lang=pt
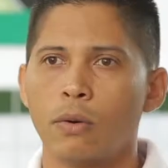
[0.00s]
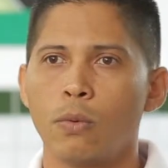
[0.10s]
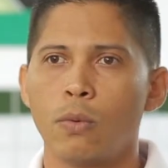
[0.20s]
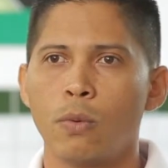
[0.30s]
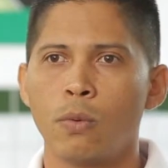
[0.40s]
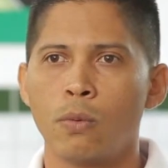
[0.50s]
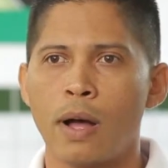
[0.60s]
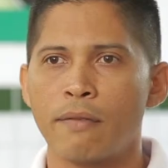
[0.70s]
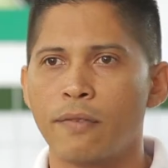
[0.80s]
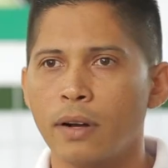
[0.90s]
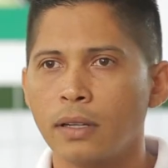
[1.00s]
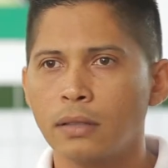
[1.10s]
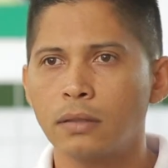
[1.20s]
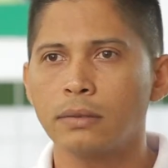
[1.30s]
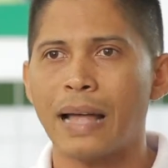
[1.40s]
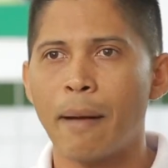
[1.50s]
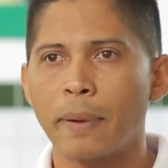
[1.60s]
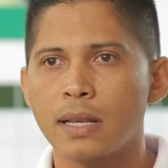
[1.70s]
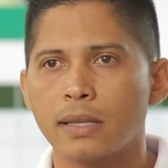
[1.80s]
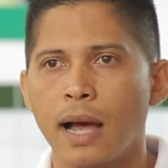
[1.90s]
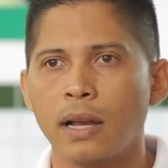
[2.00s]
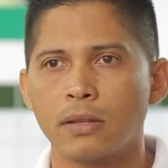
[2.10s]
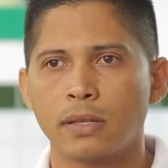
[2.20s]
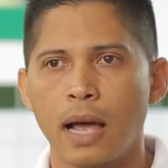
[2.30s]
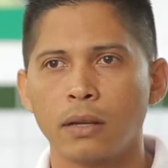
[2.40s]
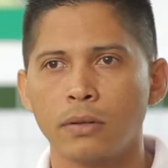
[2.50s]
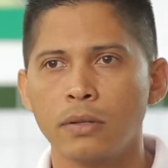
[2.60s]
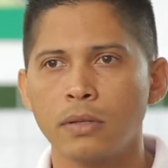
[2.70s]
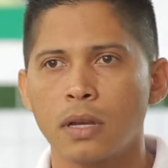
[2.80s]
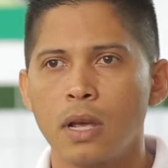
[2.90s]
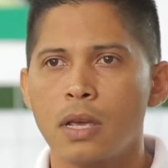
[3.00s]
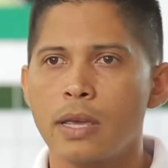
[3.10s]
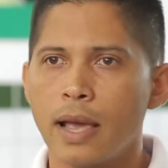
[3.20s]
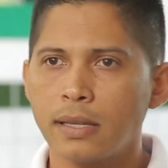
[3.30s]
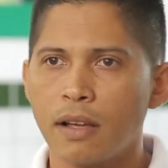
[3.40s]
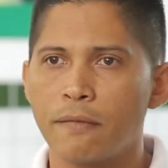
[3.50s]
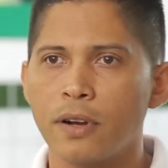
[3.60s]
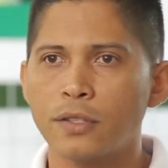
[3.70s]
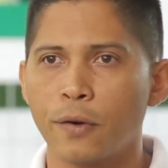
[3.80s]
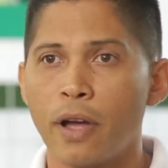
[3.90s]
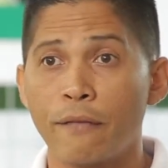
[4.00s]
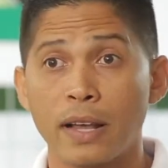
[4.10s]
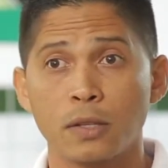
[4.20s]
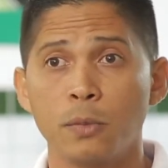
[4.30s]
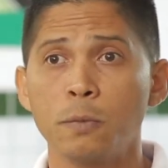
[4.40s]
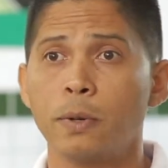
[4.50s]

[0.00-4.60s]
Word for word: um avanço da aprendizagem dos alunos e esse avanço foi um reflexo muito